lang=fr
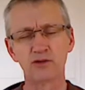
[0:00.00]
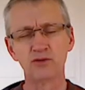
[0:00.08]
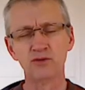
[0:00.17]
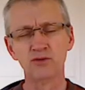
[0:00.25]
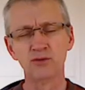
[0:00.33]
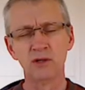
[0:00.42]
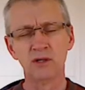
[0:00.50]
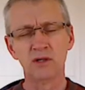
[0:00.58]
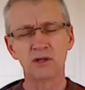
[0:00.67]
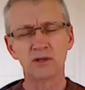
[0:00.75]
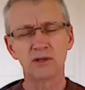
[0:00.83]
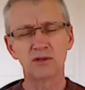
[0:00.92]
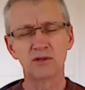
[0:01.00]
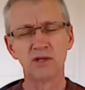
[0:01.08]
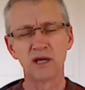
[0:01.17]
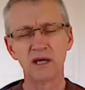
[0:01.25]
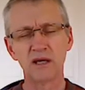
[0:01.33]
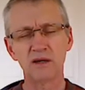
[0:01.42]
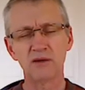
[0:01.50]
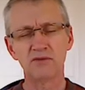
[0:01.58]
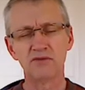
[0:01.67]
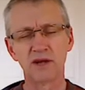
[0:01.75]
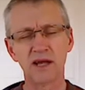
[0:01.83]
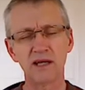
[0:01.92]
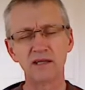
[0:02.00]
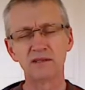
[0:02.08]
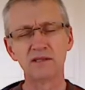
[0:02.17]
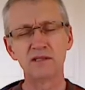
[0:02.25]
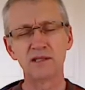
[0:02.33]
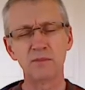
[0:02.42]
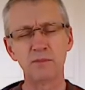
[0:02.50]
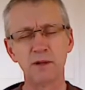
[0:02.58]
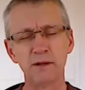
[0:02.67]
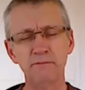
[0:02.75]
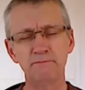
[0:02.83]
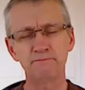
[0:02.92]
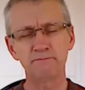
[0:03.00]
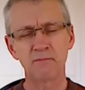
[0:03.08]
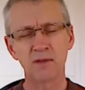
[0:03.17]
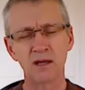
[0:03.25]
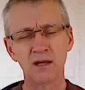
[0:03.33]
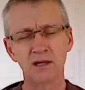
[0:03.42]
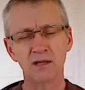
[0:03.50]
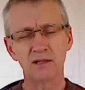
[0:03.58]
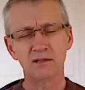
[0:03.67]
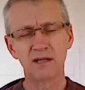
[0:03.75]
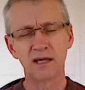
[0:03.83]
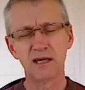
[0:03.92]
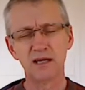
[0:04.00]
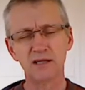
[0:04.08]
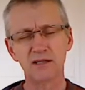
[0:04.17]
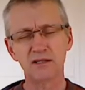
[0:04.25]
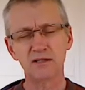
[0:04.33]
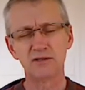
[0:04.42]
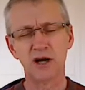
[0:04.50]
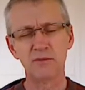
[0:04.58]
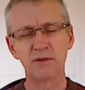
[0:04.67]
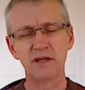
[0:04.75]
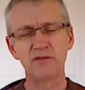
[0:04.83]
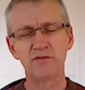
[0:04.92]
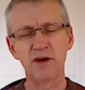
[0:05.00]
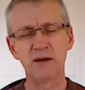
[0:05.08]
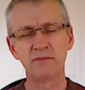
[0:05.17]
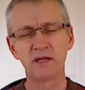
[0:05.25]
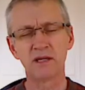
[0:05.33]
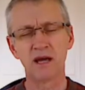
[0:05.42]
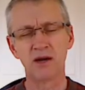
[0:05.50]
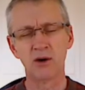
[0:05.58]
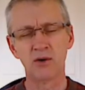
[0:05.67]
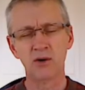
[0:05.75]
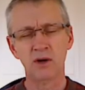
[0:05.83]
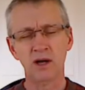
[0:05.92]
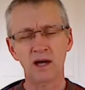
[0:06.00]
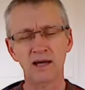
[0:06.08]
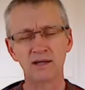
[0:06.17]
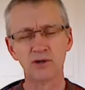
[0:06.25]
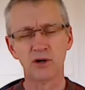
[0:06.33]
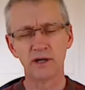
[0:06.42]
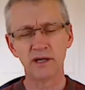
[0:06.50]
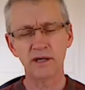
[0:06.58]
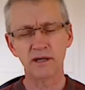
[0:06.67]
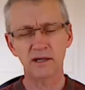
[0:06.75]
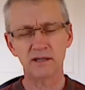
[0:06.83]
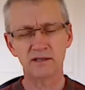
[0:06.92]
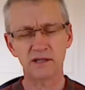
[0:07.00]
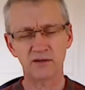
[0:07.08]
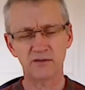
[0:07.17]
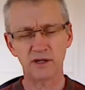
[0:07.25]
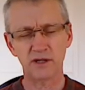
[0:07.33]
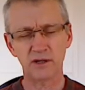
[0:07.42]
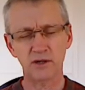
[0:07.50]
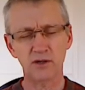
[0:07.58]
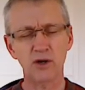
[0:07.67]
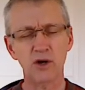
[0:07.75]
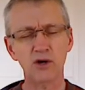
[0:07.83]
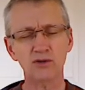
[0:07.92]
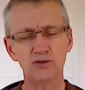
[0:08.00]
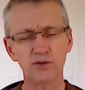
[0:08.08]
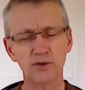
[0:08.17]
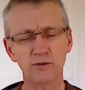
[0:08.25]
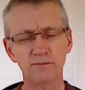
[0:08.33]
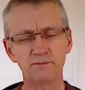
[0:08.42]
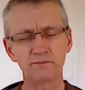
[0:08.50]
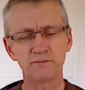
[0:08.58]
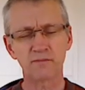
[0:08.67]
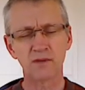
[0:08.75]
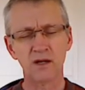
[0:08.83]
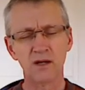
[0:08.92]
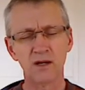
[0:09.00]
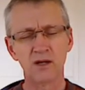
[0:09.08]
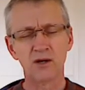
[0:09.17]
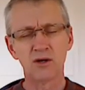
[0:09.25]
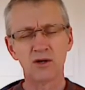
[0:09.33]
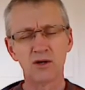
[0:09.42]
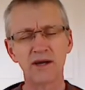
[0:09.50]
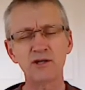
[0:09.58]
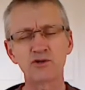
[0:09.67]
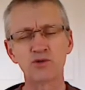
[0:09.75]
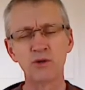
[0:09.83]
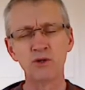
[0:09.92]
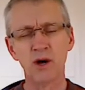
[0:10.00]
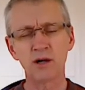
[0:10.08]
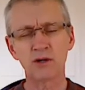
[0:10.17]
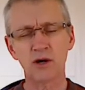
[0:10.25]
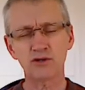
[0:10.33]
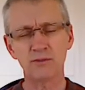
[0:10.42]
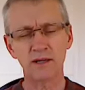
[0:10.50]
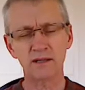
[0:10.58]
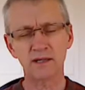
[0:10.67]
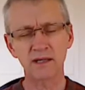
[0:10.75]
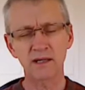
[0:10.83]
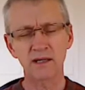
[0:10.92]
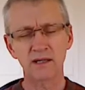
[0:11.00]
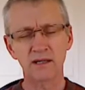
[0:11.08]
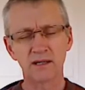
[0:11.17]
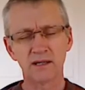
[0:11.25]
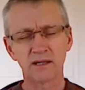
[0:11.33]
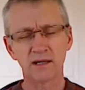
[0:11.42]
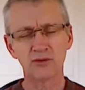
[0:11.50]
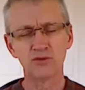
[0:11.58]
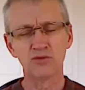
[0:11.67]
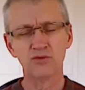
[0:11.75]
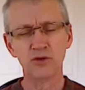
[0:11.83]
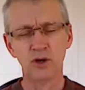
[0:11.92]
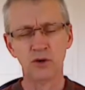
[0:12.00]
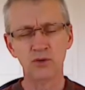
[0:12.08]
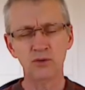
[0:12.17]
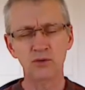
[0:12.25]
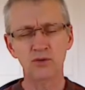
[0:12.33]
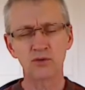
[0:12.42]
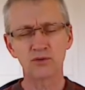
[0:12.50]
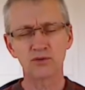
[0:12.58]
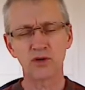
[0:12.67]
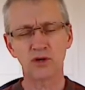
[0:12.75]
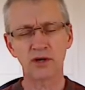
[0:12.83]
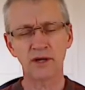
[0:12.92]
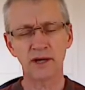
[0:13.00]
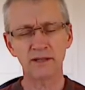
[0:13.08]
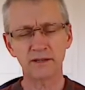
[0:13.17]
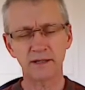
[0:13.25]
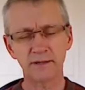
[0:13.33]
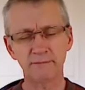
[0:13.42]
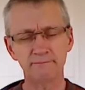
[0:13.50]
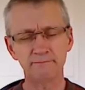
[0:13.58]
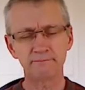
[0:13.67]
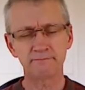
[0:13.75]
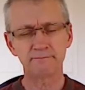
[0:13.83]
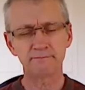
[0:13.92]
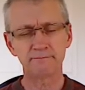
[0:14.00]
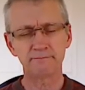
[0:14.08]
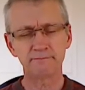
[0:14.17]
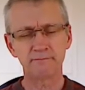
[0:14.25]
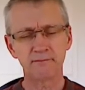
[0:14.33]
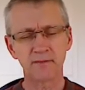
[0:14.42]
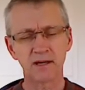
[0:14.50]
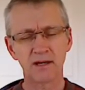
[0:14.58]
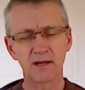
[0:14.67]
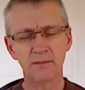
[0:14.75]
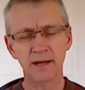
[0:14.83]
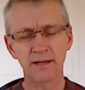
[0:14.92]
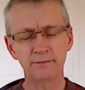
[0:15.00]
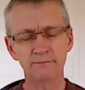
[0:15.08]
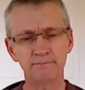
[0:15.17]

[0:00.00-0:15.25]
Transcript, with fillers: de nous des vrais disciples, des hommes et des femmes qui allons adorer et servir leur Dieu. Instruis-nous encore ce matin, car nous voulons te connaître. Amen.